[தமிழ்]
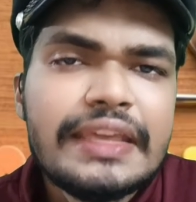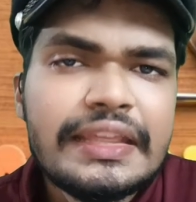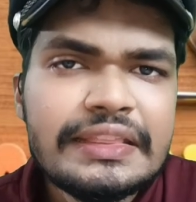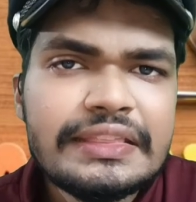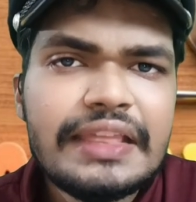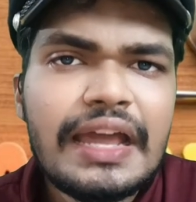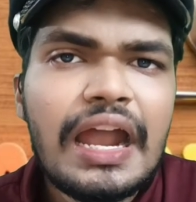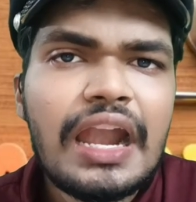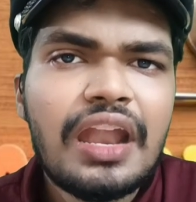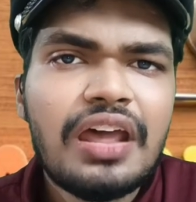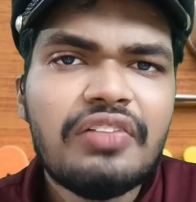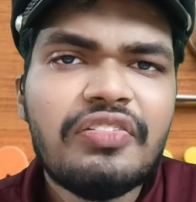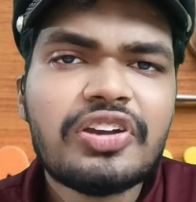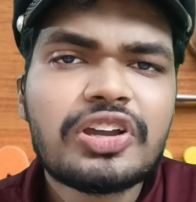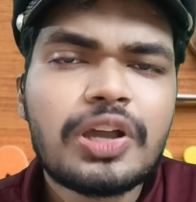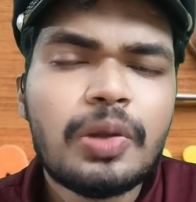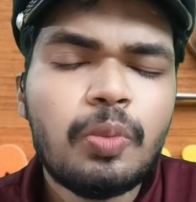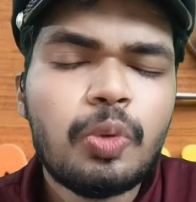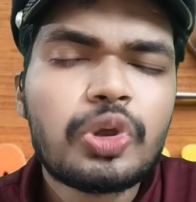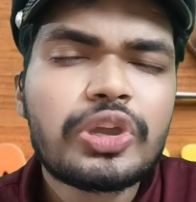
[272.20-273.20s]
இந்த
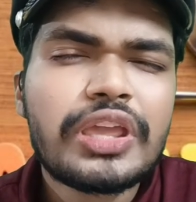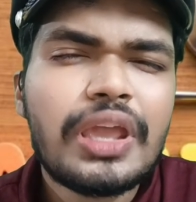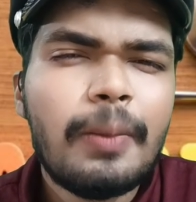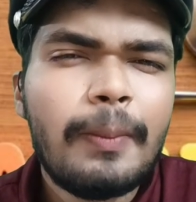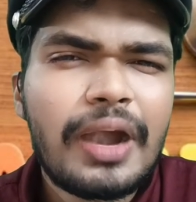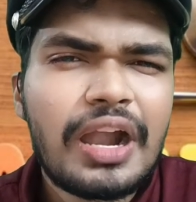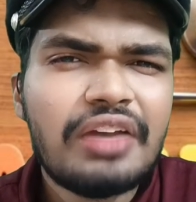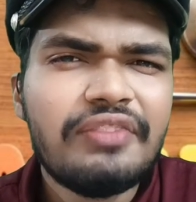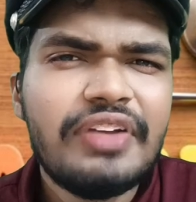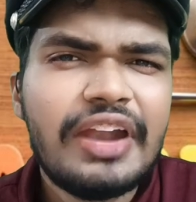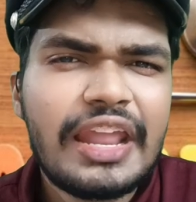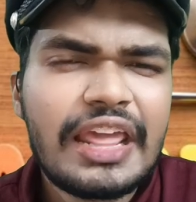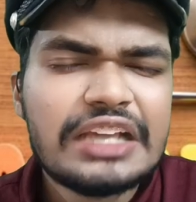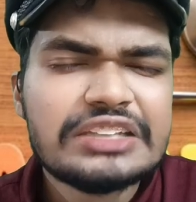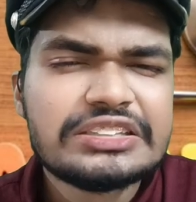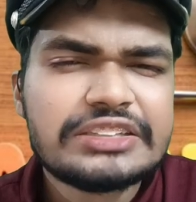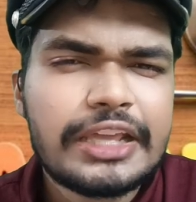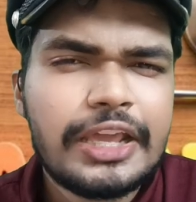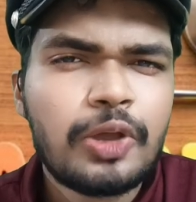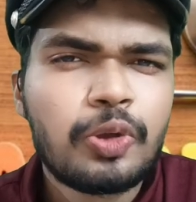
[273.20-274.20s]
அளவுக்கு முக்கியமான வேலையை
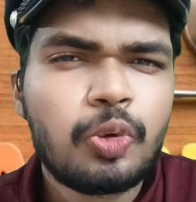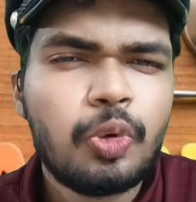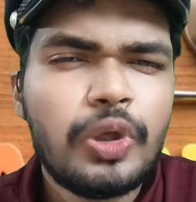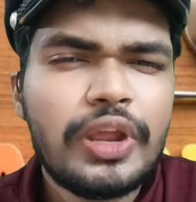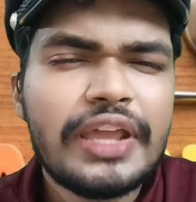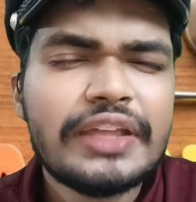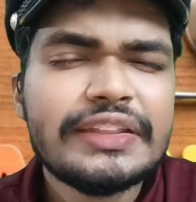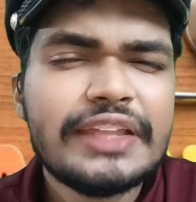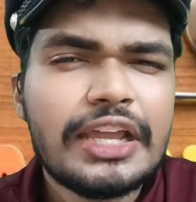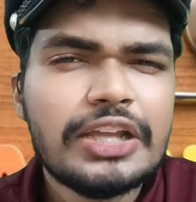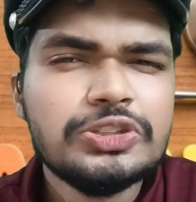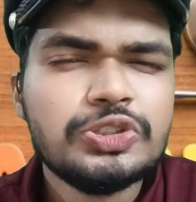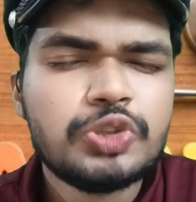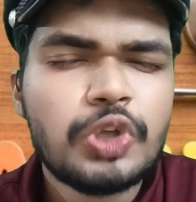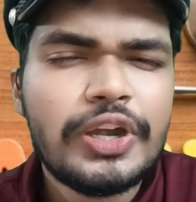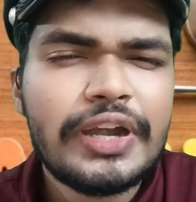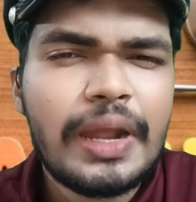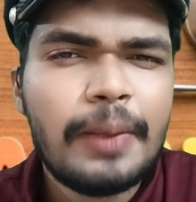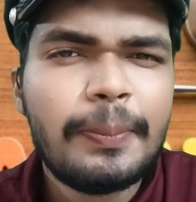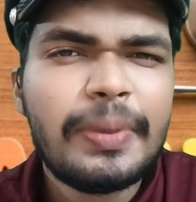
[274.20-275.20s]
செய்யக்கூடிய இந்த
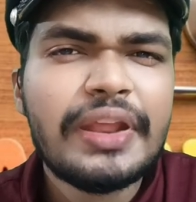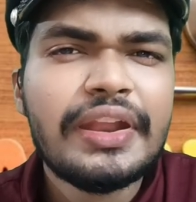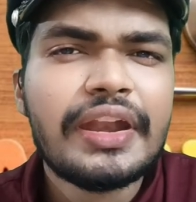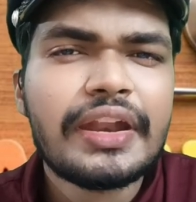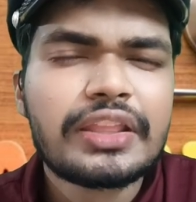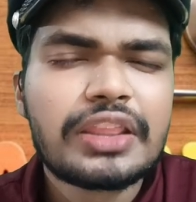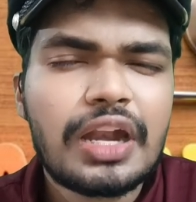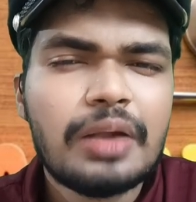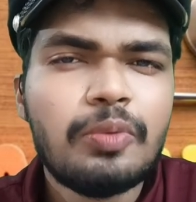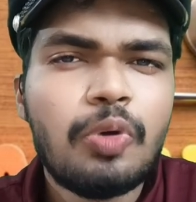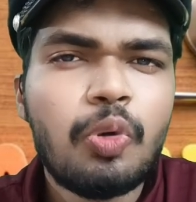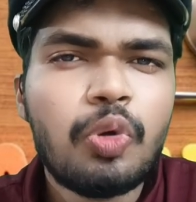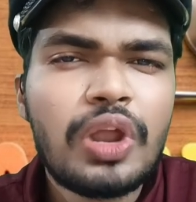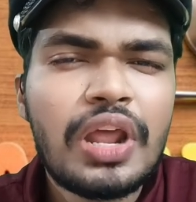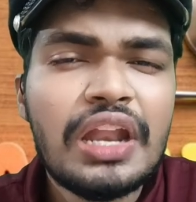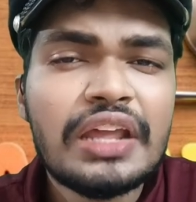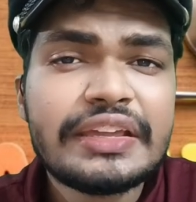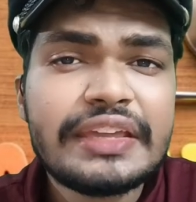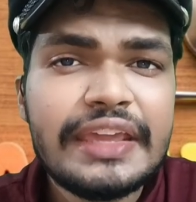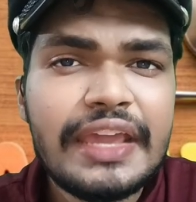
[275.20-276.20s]
இன்சுலின் அப்படின்றது நம்ம
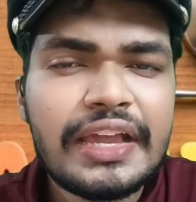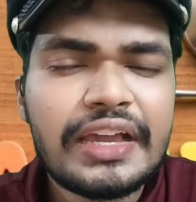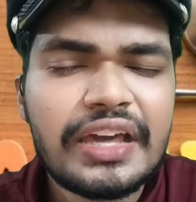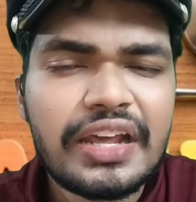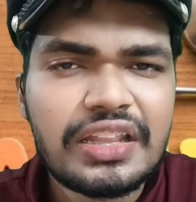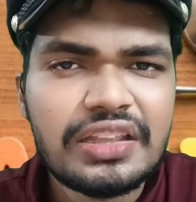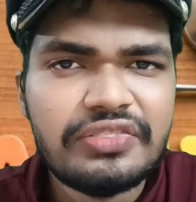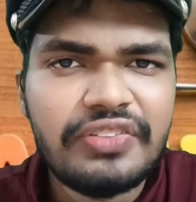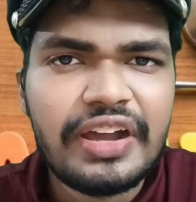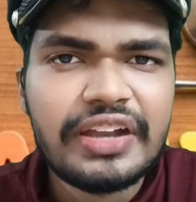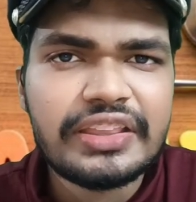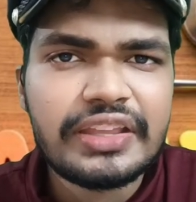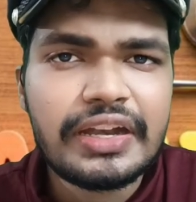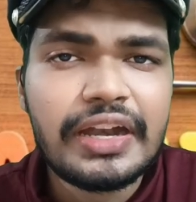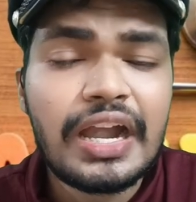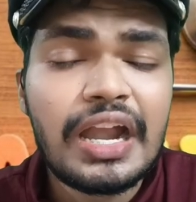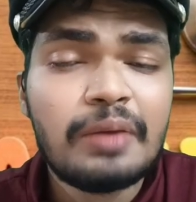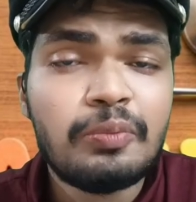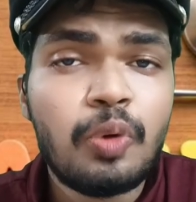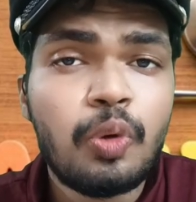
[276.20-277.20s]
உடலுக்கு எங்கேருந்து
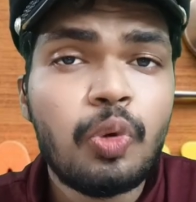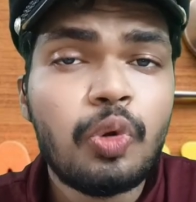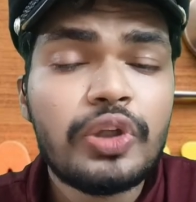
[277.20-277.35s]
வருதுன்னா நம்ம